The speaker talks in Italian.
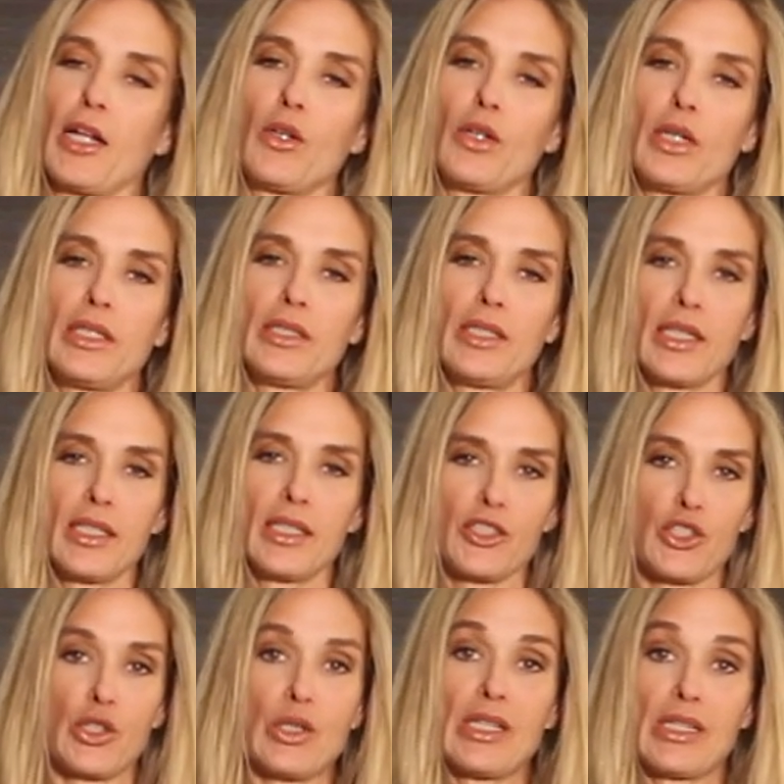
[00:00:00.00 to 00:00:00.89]
Allora
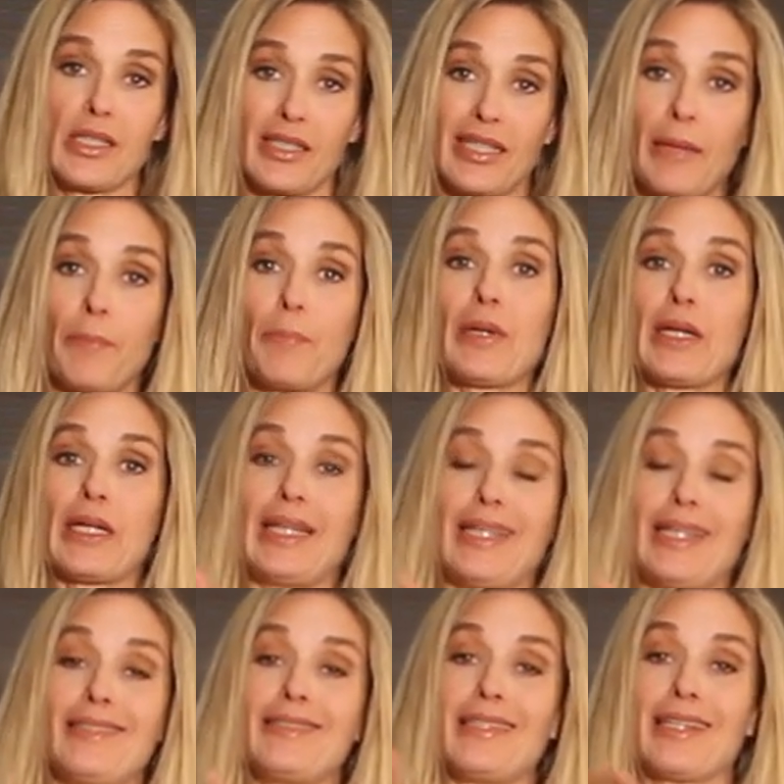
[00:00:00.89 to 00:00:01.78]
l'integrazione è
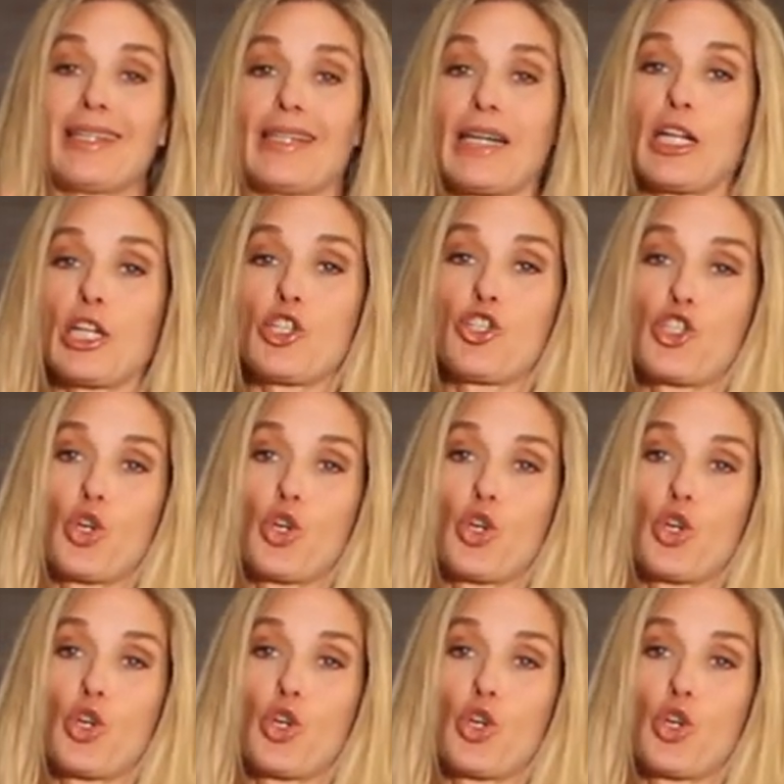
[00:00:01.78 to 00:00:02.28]
sempre integrare